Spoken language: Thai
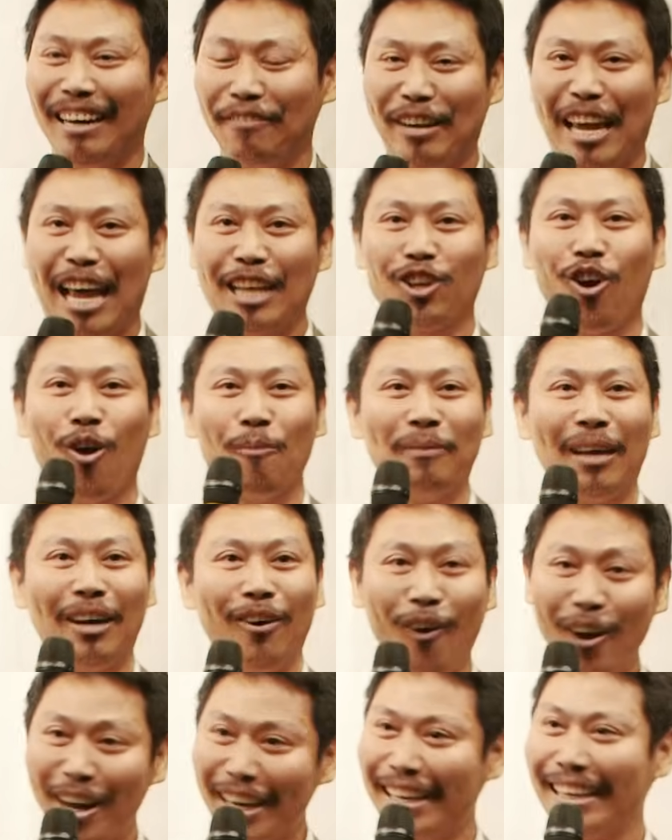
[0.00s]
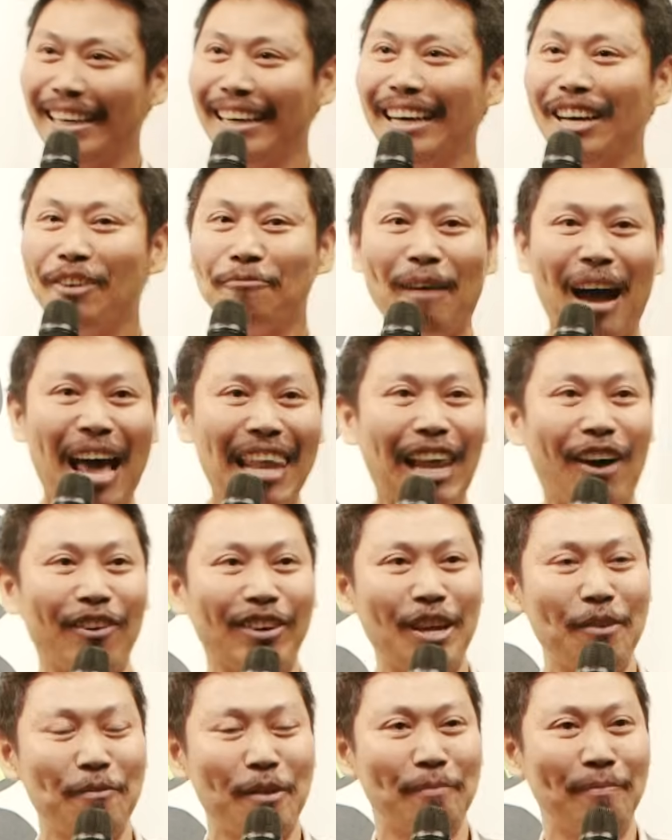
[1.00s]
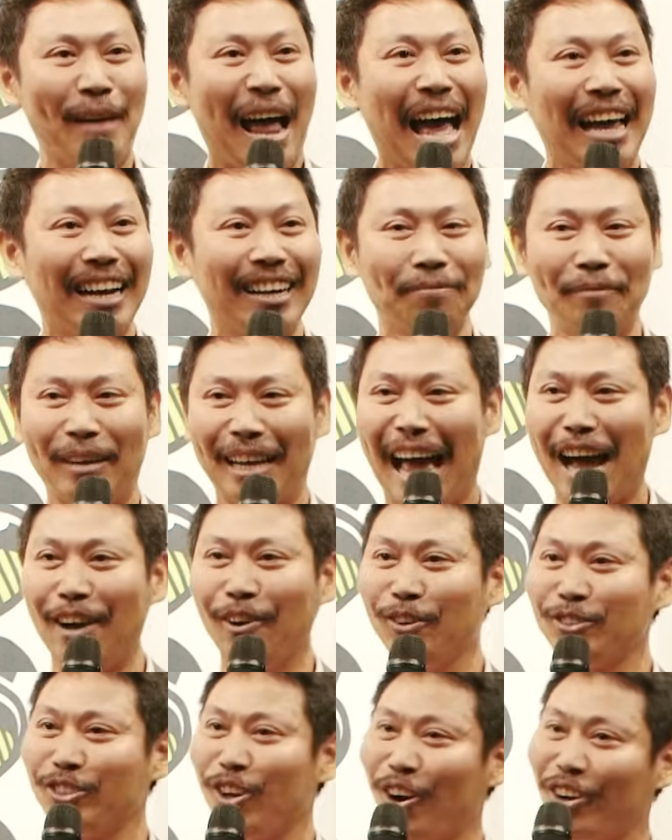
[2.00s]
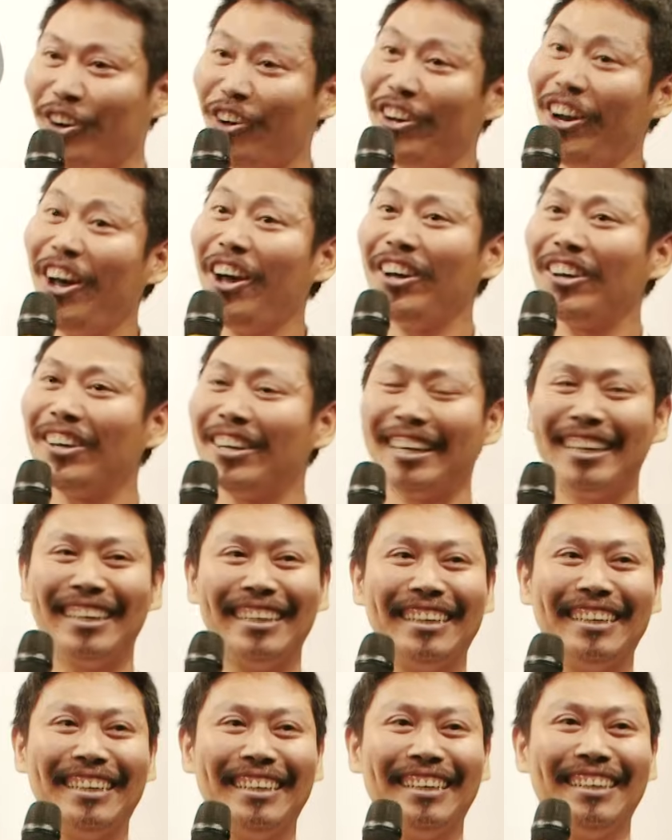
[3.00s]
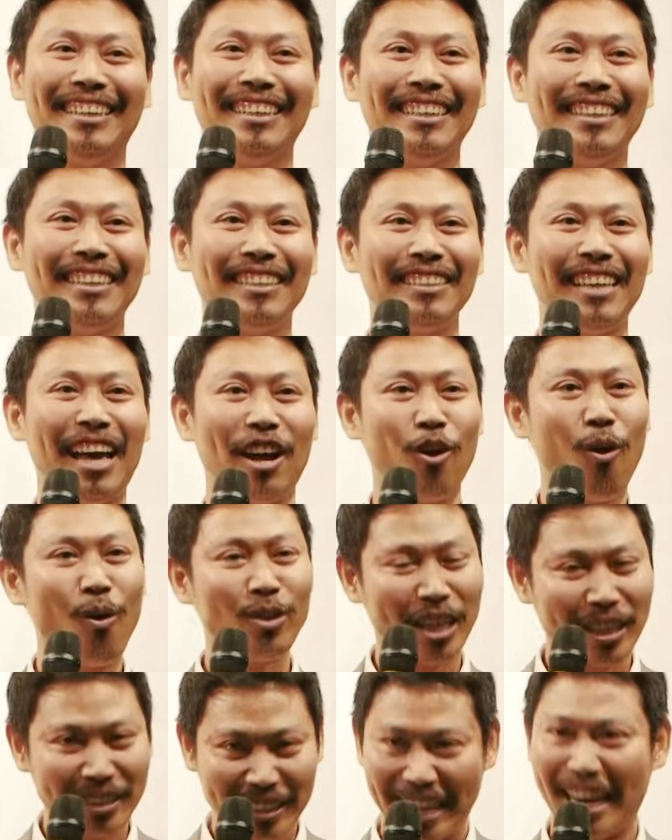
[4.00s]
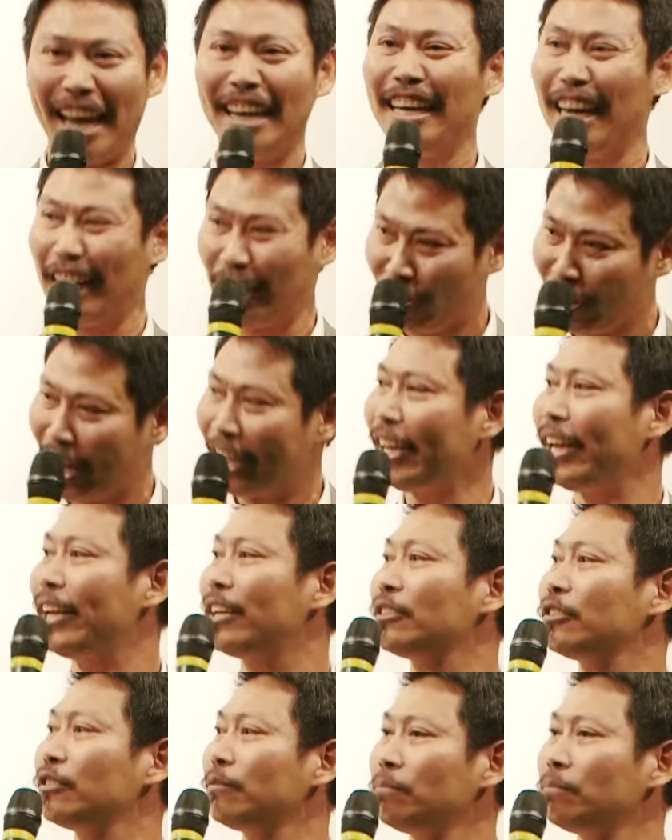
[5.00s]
มีชมเลยโอ้ยบ้านเรานี่มีหน้าโง่2 นนท์เนาะแต่โง่จริงๆ1เท่านั้นเอง